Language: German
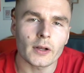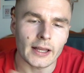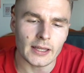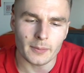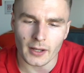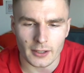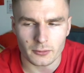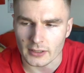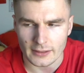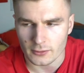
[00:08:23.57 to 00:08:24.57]

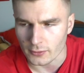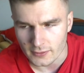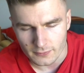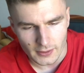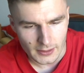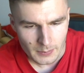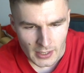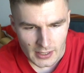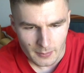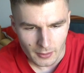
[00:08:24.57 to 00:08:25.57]
Eheberatung ganz kostenfrei
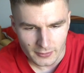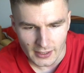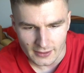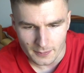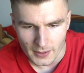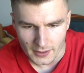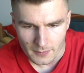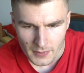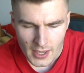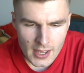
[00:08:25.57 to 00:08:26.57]
im Hause Herzberg.
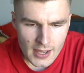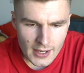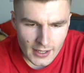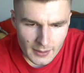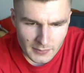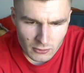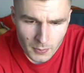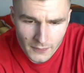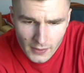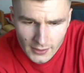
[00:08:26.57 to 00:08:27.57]
Ähm, der
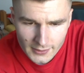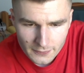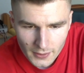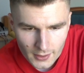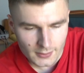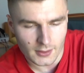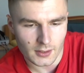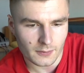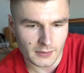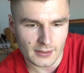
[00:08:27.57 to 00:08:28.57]
Superfahrer hat gefragt
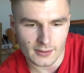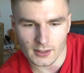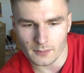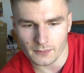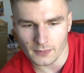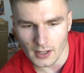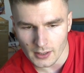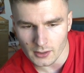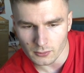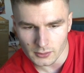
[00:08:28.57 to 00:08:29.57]
äh, auf der
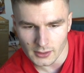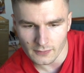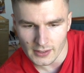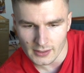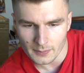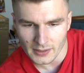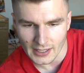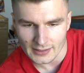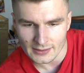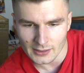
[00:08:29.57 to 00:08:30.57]
Instagram-Fragerunde, welche
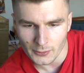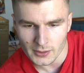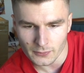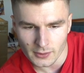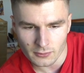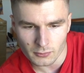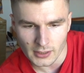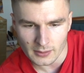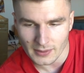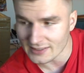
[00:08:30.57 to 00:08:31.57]
bekannten Leute würdest du
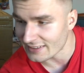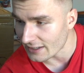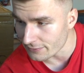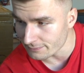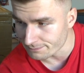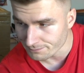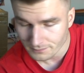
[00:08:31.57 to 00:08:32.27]
gern mal treffen?